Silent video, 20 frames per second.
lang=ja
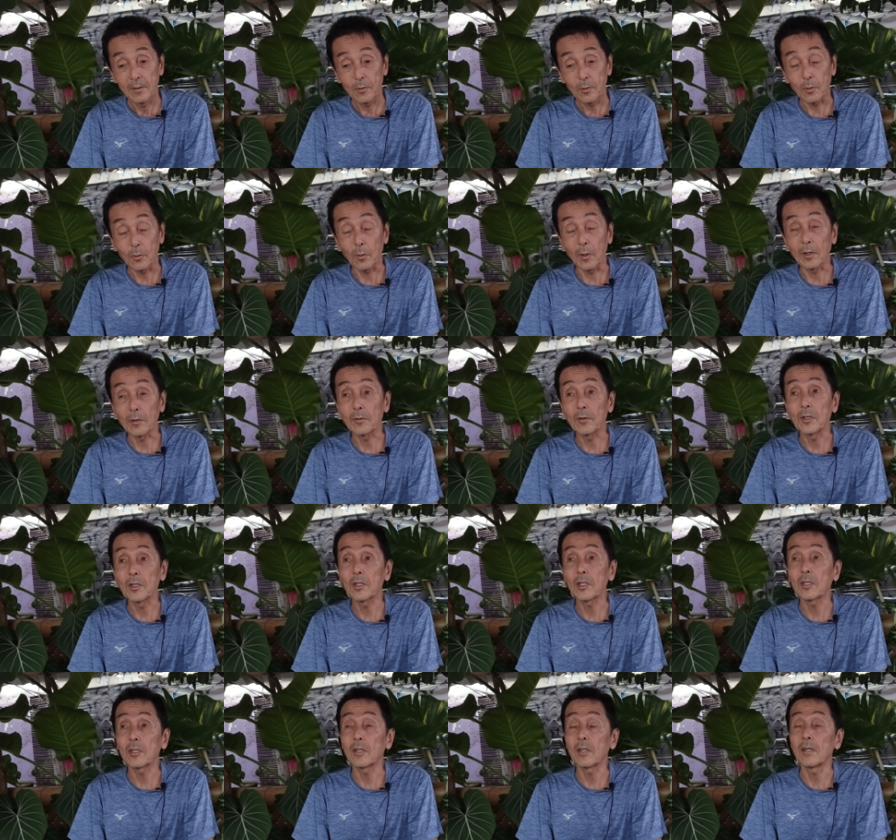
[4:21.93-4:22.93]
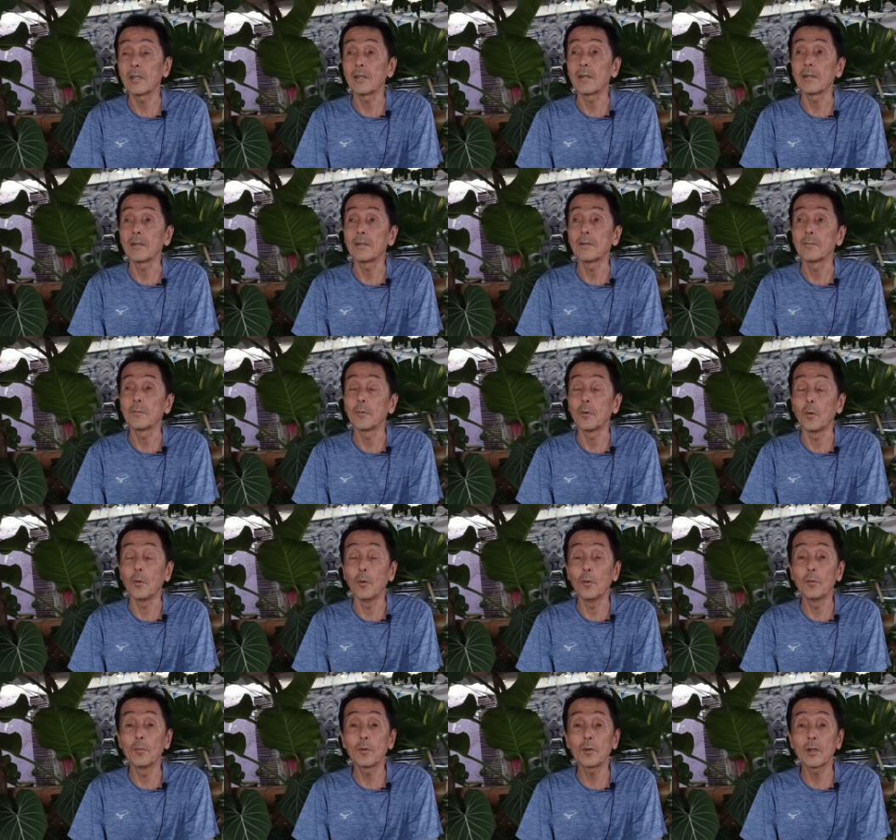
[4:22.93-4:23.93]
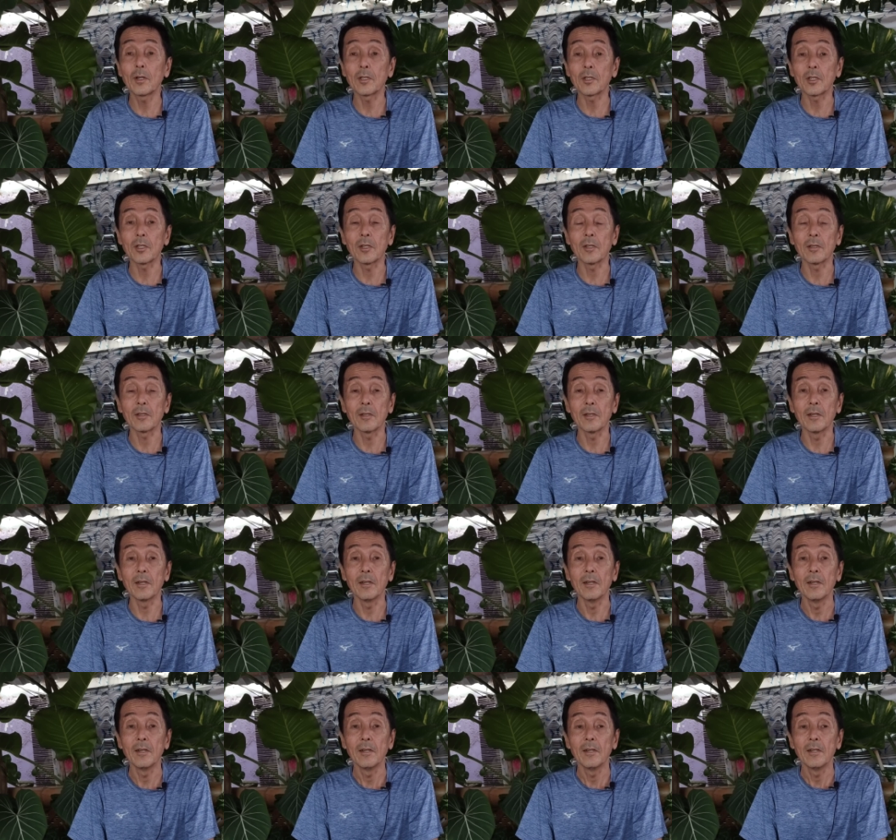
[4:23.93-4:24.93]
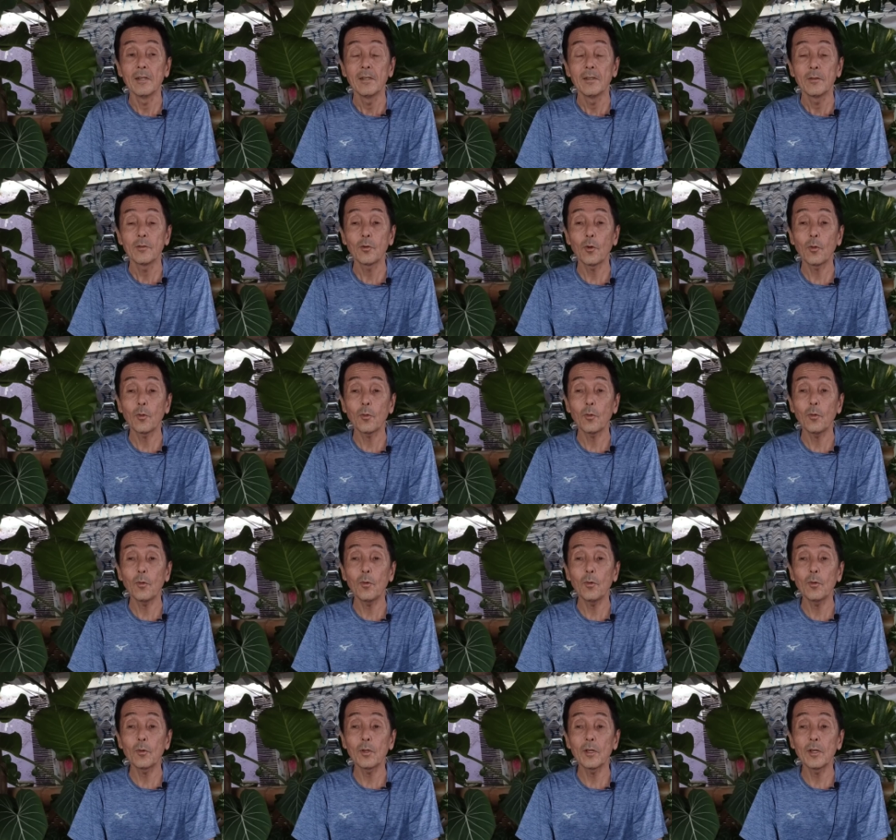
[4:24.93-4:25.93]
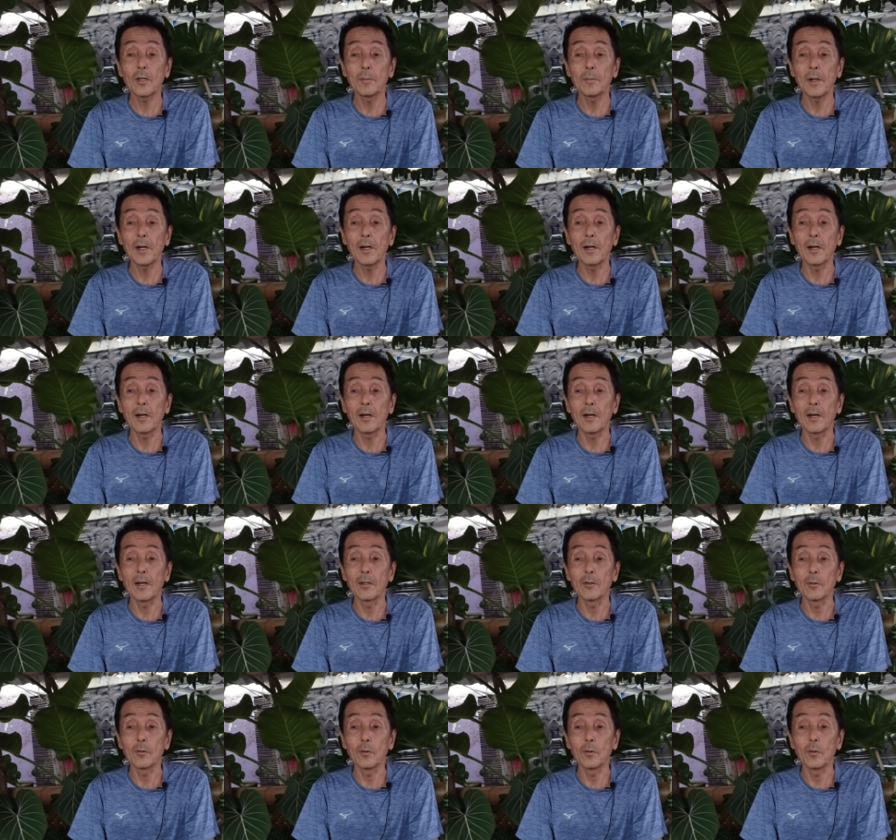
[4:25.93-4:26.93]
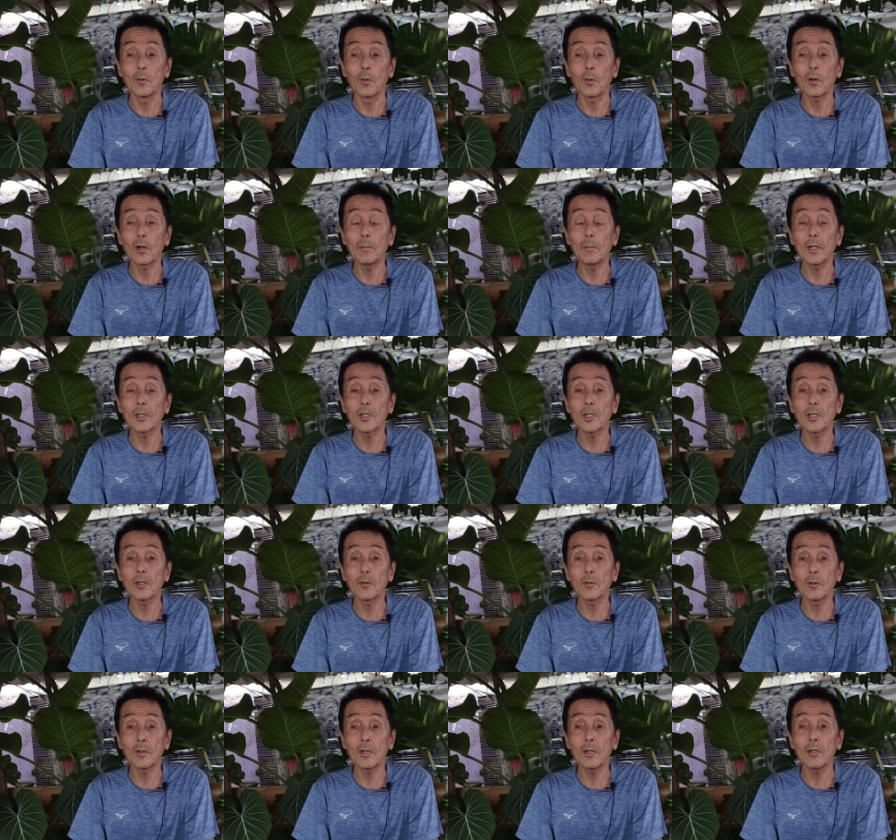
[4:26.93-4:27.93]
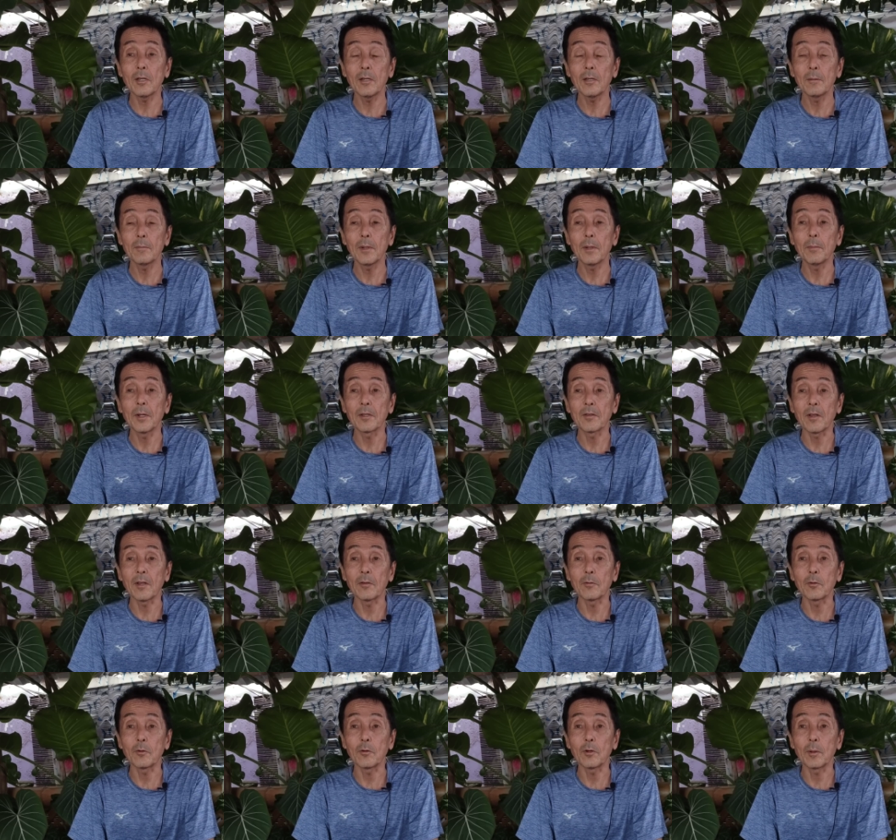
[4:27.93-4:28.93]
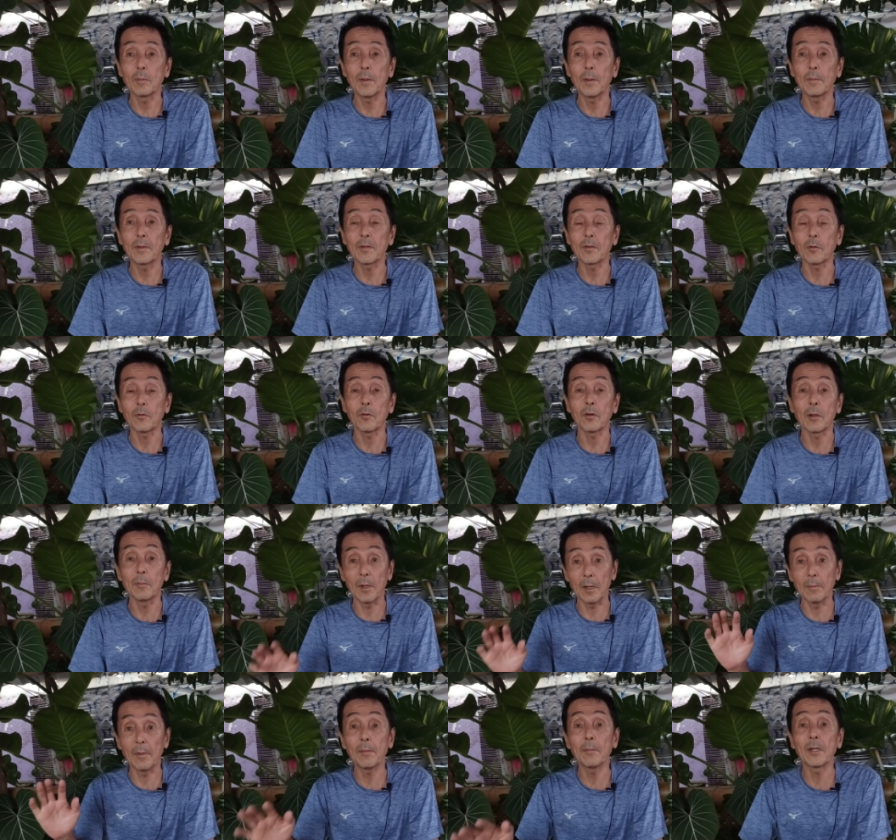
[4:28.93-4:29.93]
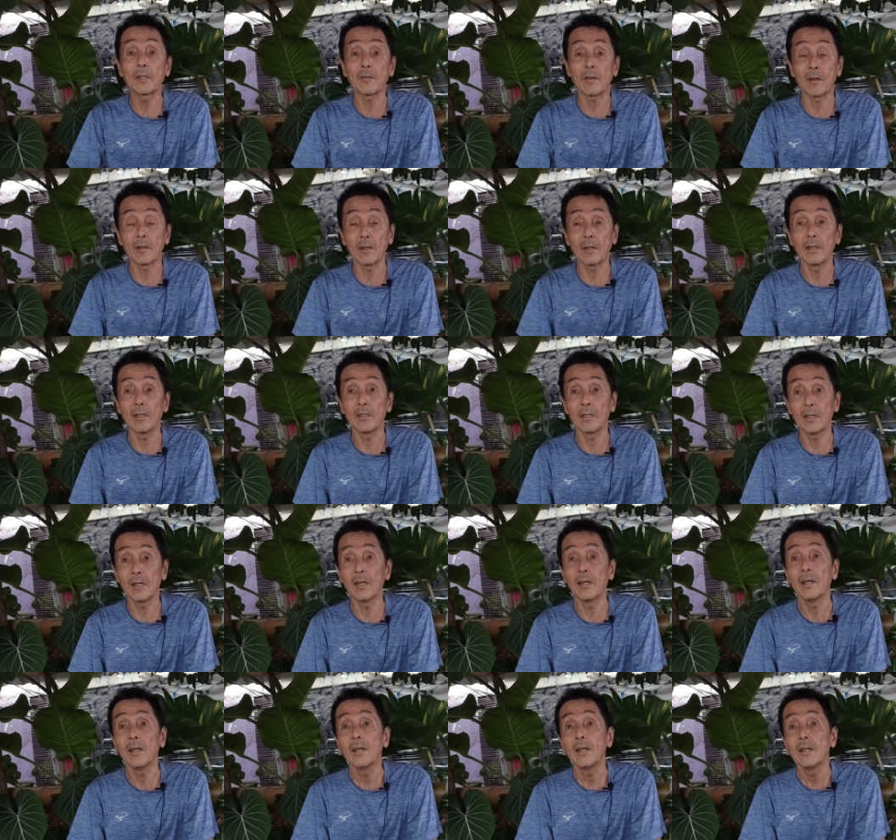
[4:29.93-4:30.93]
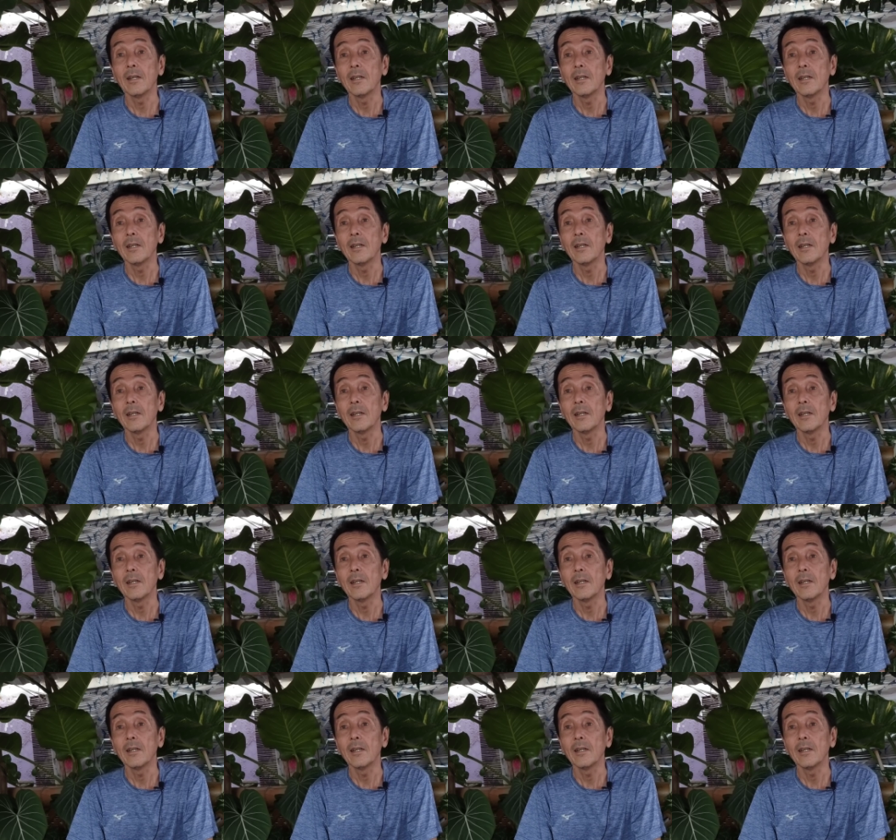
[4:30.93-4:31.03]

ちょっと忘れちゃった。もう大昔なんで、そこで、まあ、あの、おかまちゃんのね、ママさんというかパパさんというか、まあ、ママさんがいて、